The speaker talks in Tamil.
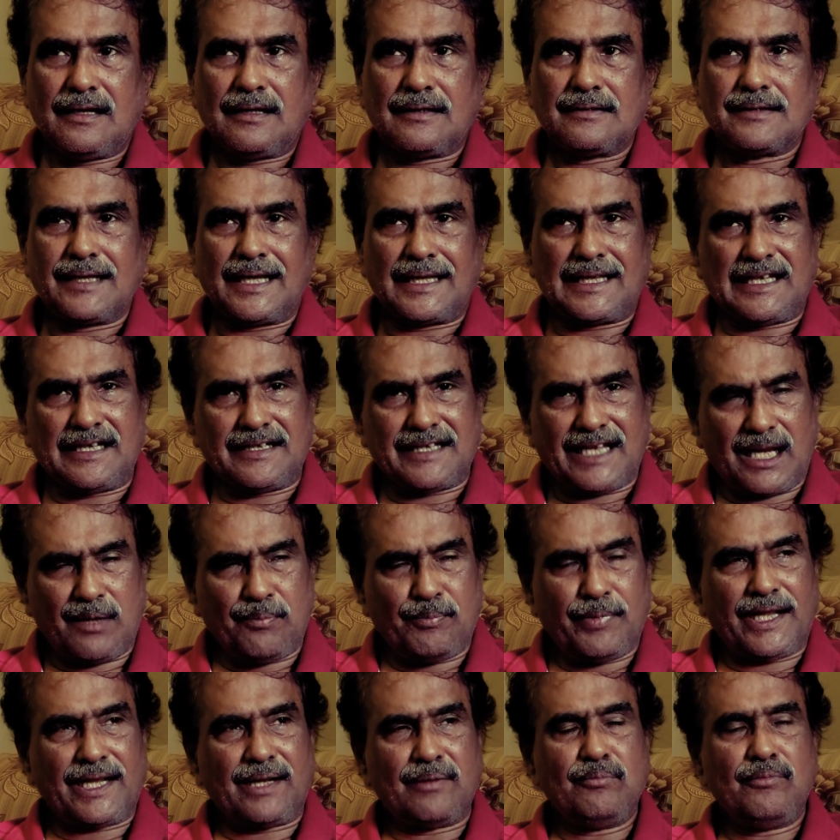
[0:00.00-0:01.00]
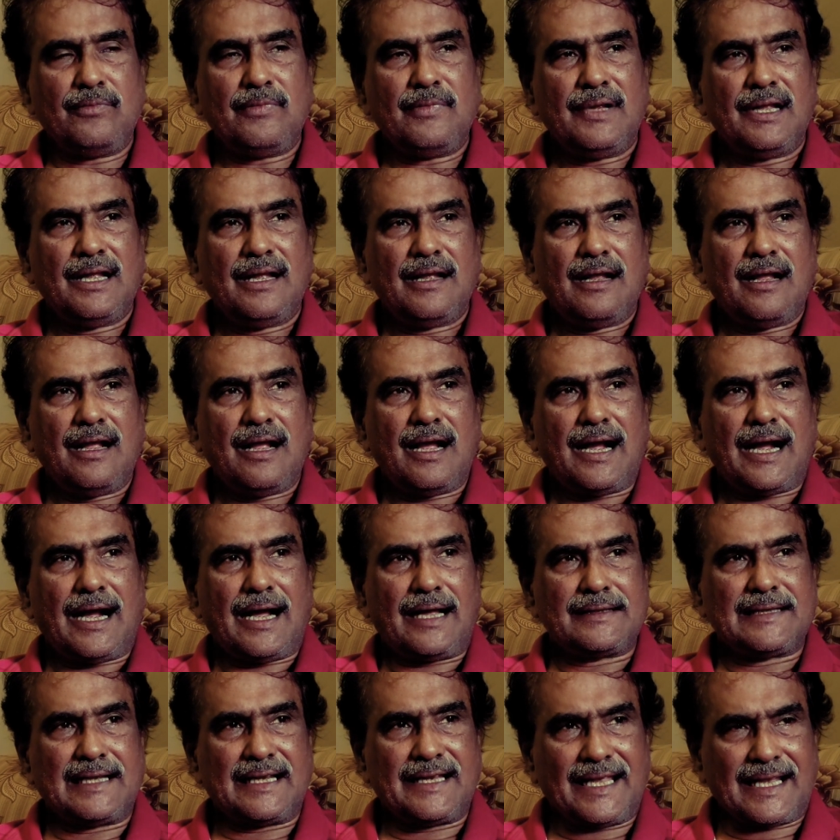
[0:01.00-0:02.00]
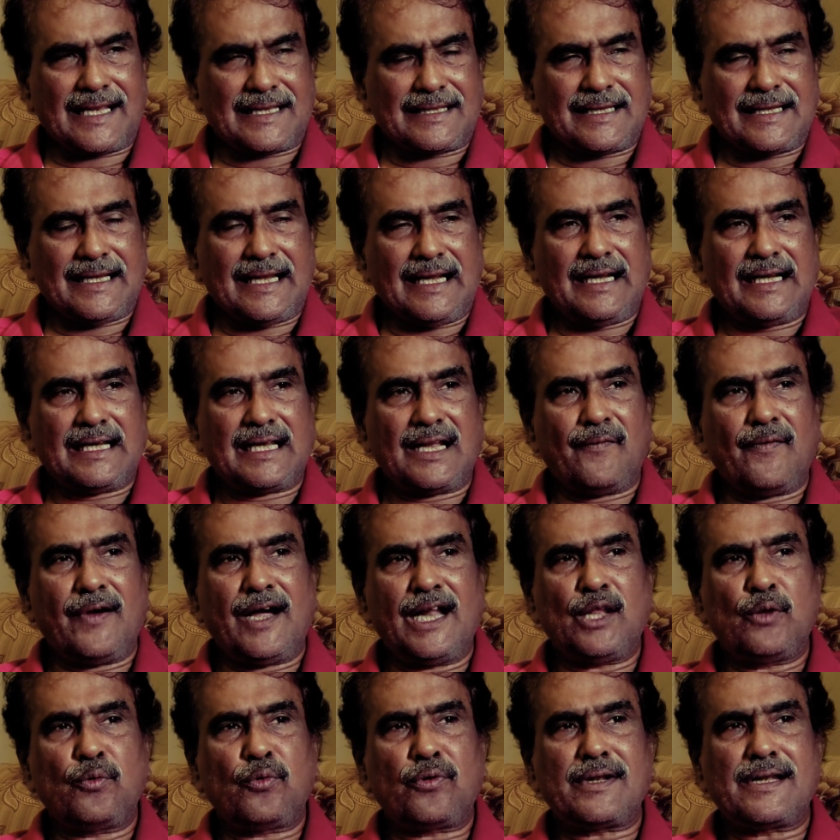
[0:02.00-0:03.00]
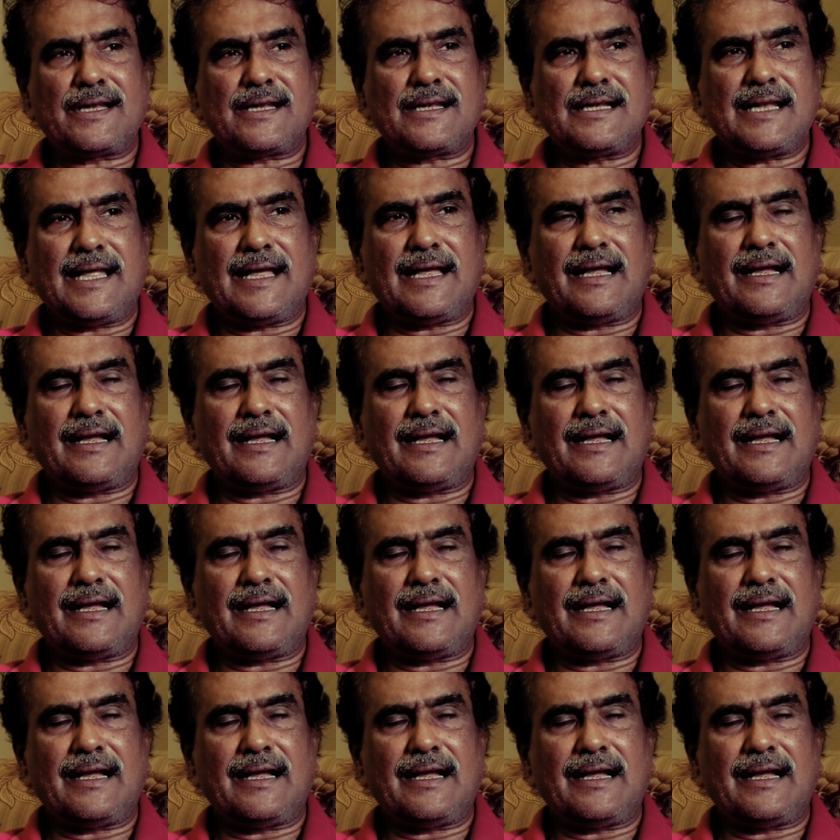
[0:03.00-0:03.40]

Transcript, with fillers: தனது நண்பரும் அந்த நேரத்தில் நவாலியூரில்